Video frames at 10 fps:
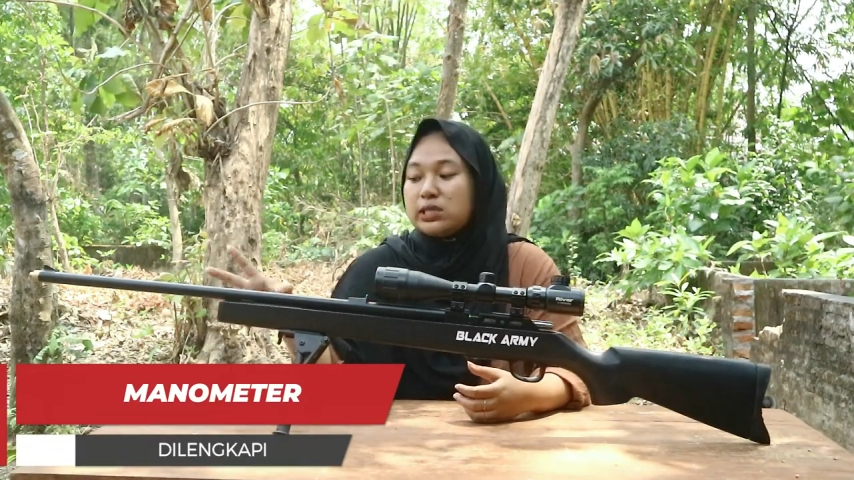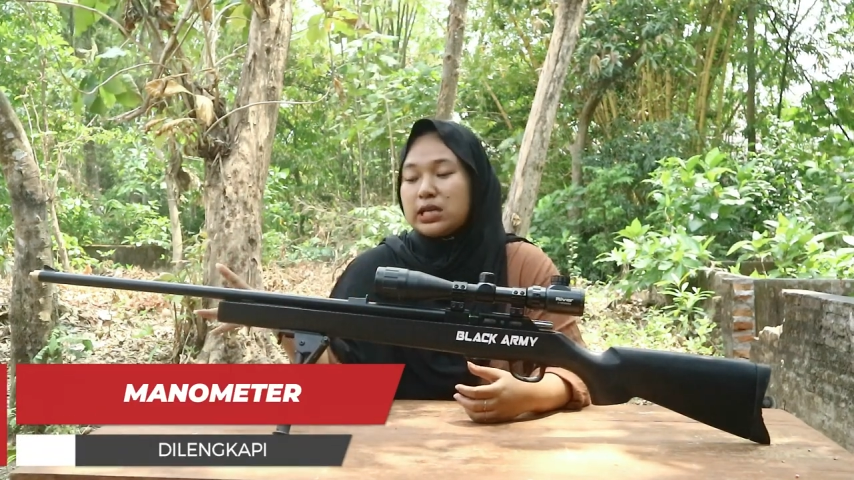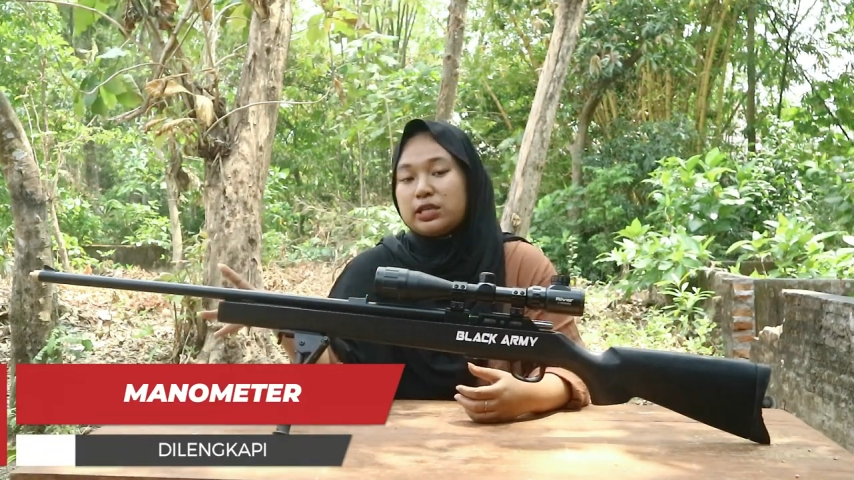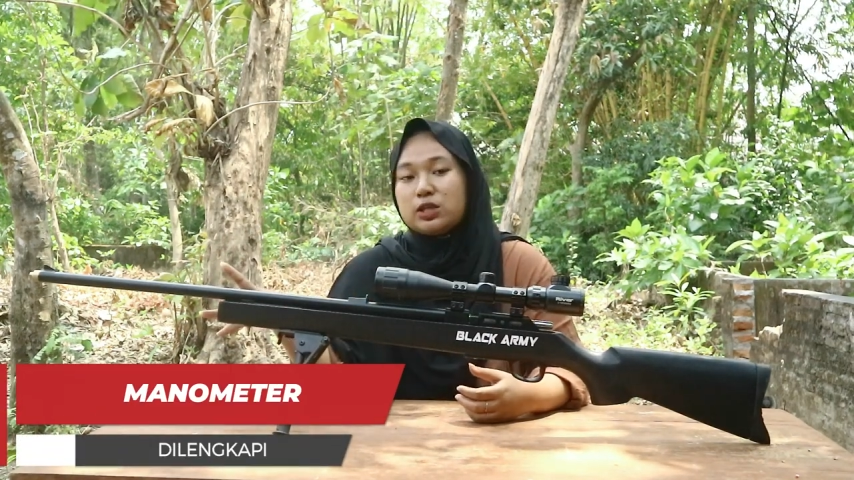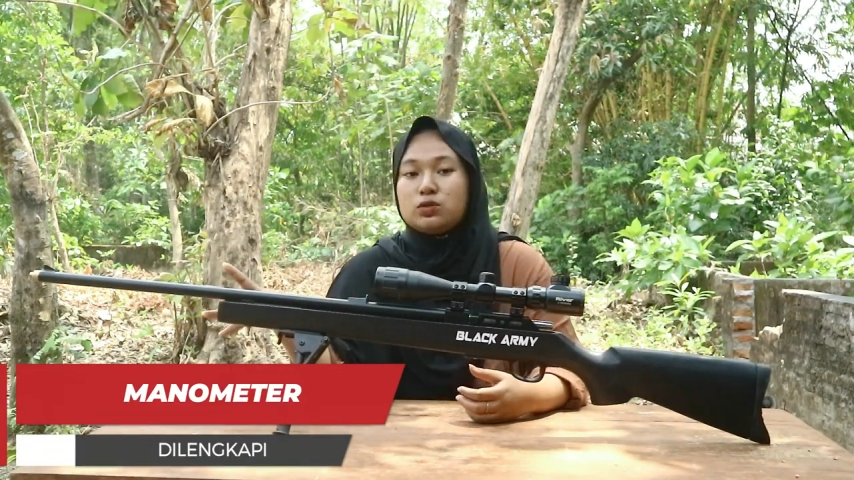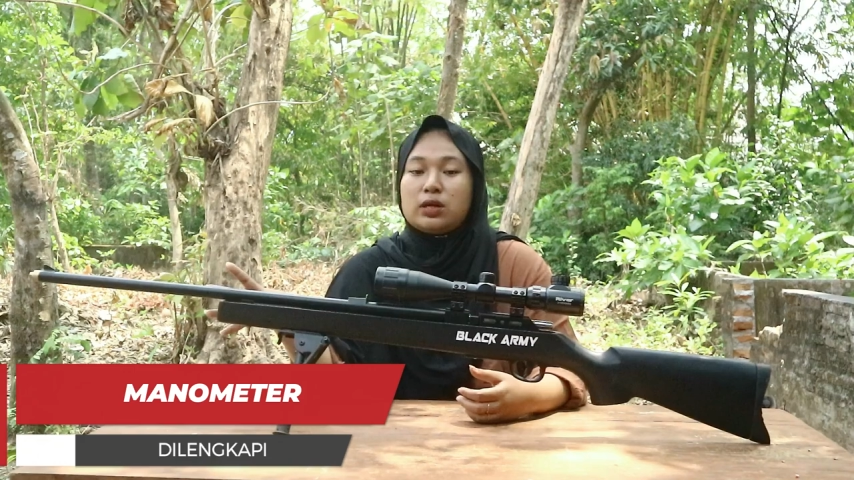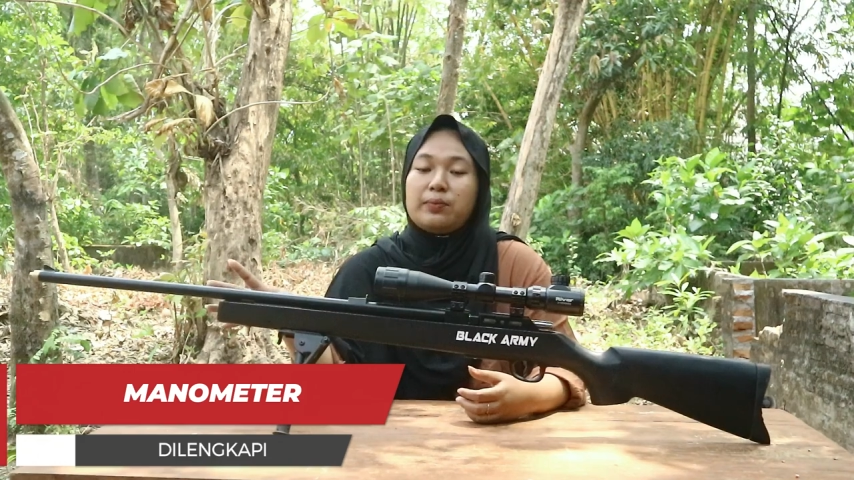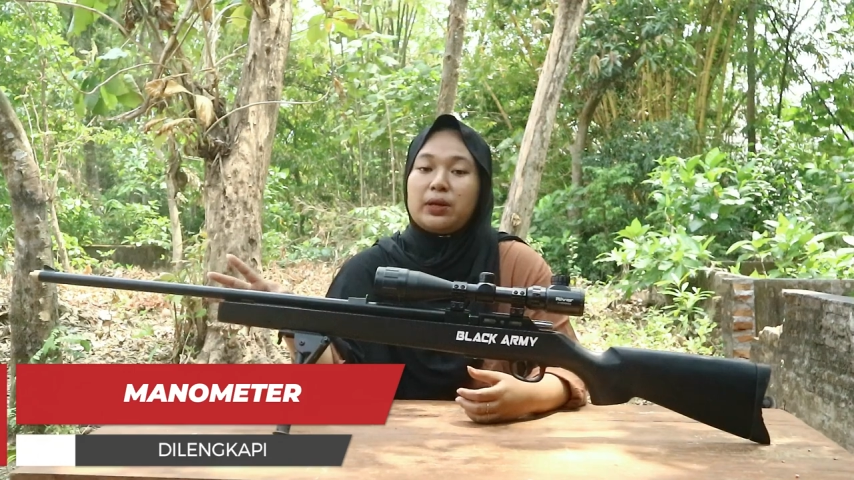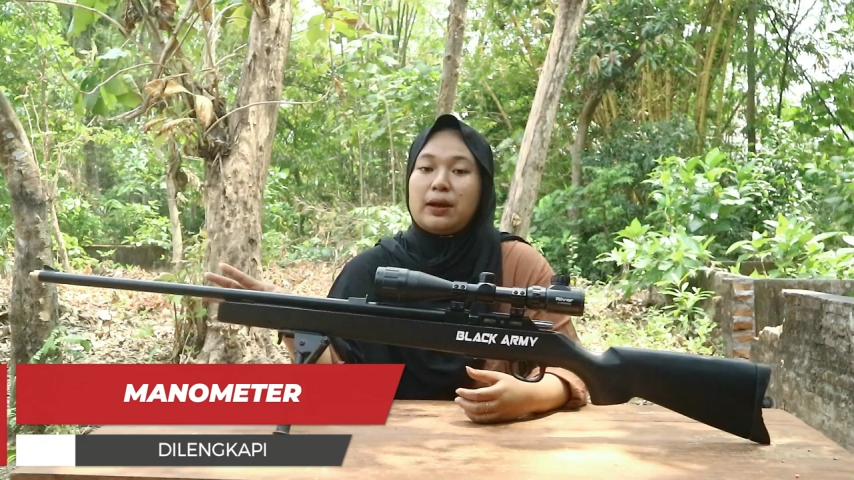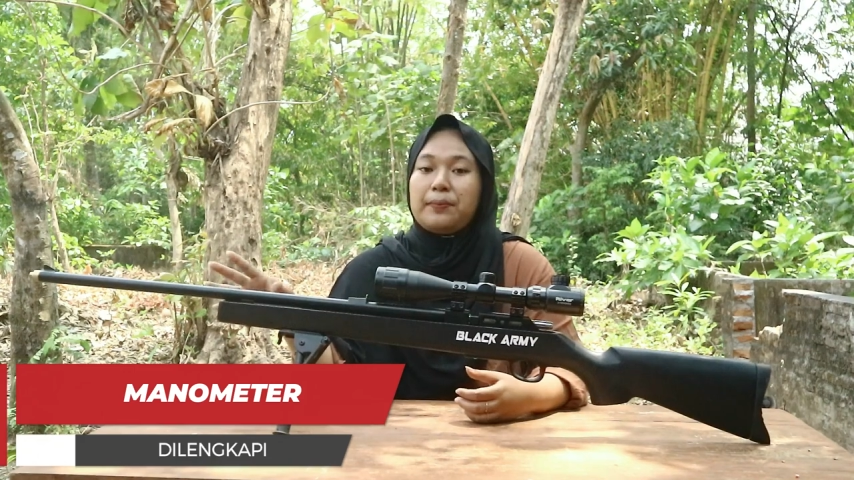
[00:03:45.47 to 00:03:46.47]
sisanya
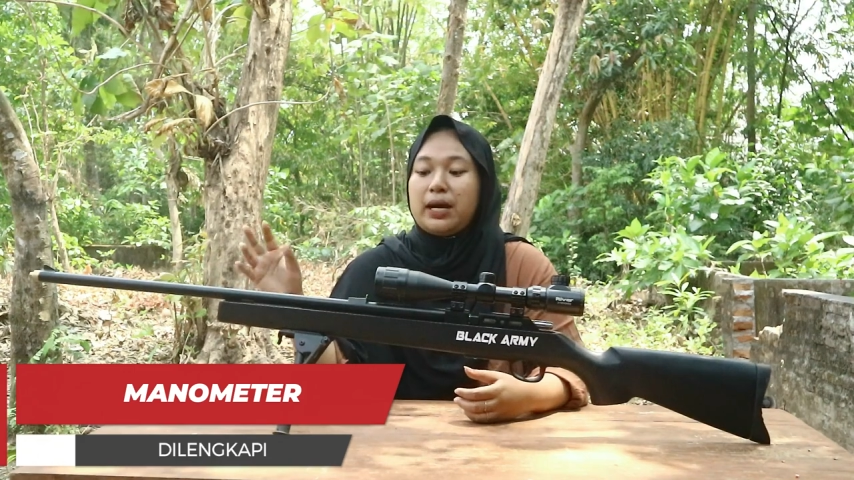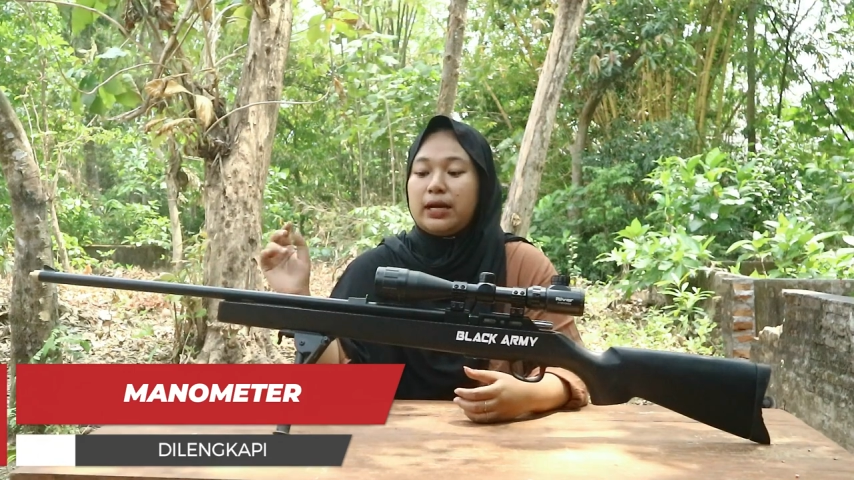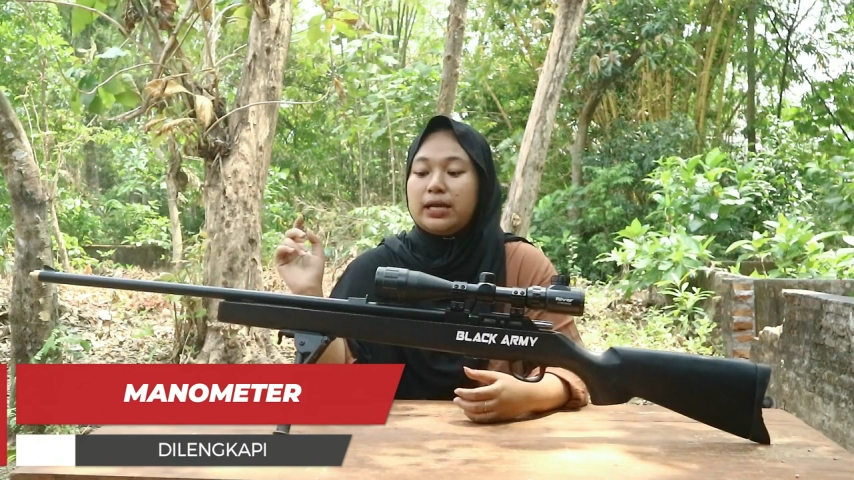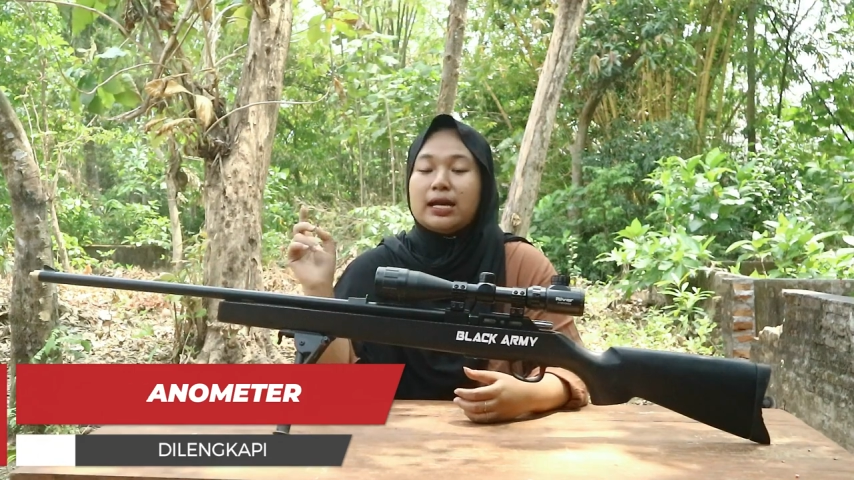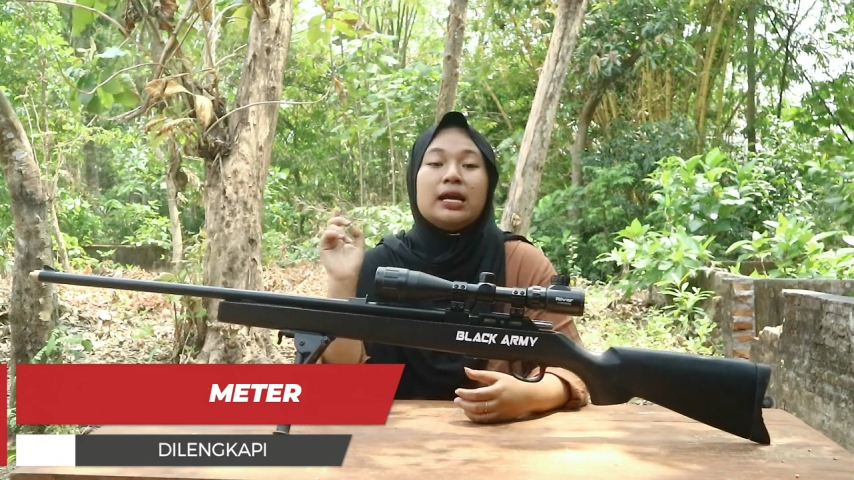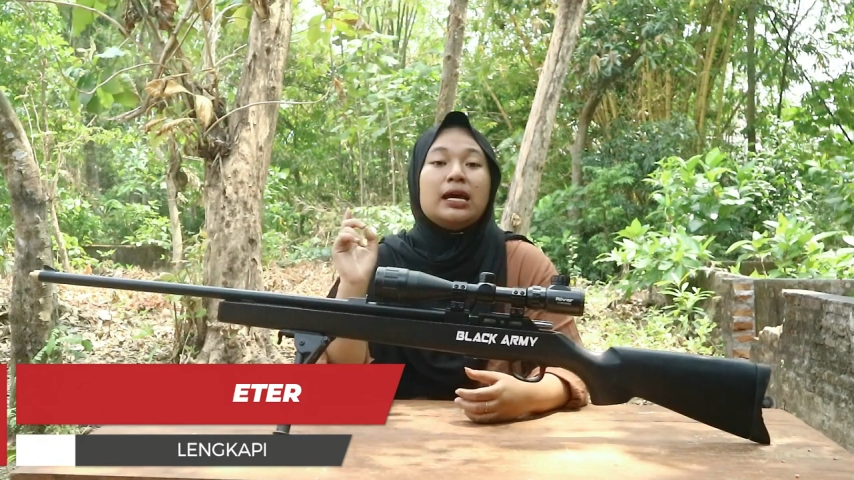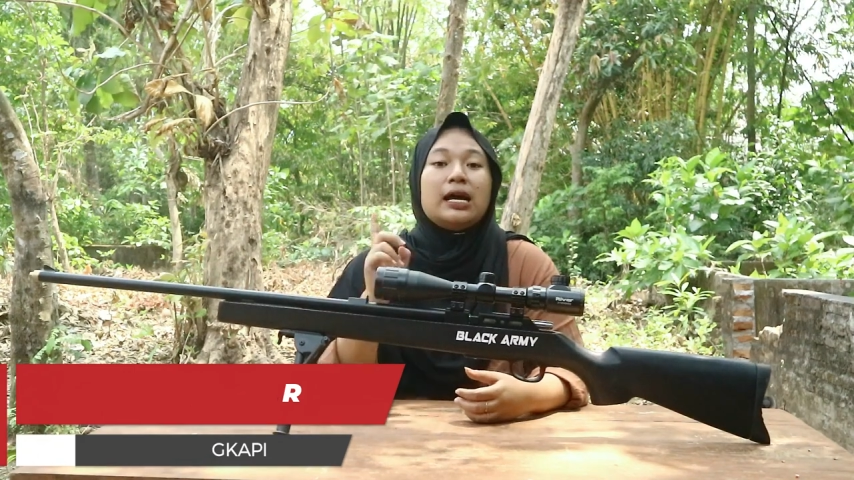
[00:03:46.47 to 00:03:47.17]
juga berapa dan